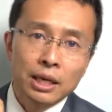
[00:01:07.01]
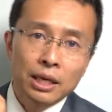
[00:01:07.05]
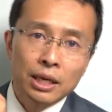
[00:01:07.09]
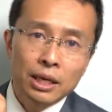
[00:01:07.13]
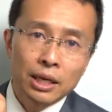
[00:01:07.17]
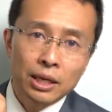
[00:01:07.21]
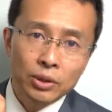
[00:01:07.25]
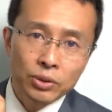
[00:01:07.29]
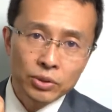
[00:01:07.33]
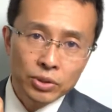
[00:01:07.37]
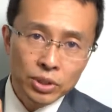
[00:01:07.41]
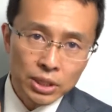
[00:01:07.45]

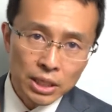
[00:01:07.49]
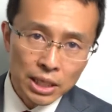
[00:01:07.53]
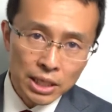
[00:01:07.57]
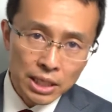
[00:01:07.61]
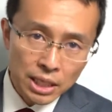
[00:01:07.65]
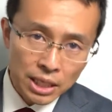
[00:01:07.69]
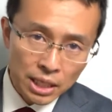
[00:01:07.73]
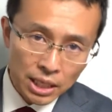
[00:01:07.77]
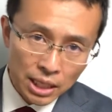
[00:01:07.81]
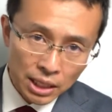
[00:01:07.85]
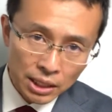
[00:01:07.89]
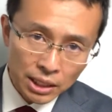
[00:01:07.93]
えー、要するに何
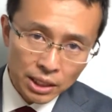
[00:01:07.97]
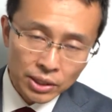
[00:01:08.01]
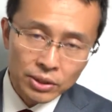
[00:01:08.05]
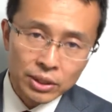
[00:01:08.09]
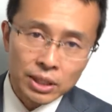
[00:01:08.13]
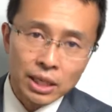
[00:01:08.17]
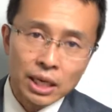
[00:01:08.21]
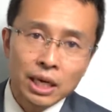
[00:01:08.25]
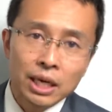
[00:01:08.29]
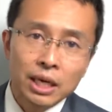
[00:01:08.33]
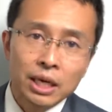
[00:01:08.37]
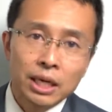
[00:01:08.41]
が書いてある
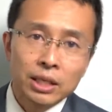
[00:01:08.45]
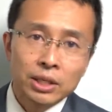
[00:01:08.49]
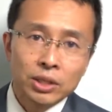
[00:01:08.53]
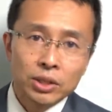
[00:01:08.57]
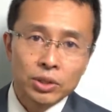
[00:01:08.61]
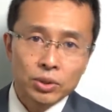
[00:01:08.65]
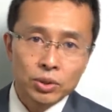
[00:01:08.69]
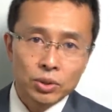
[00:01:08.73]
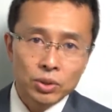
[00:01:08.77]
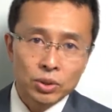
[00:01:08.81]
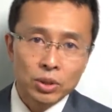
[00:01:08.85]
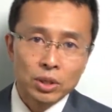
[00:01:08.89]
かっ
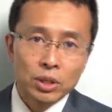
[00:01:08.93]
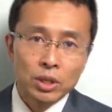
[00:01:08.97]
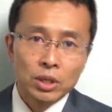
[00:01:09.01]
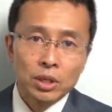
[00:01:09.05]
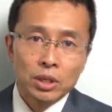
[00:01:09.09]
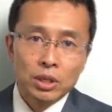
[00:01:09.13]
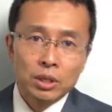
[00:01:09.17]
ていうと、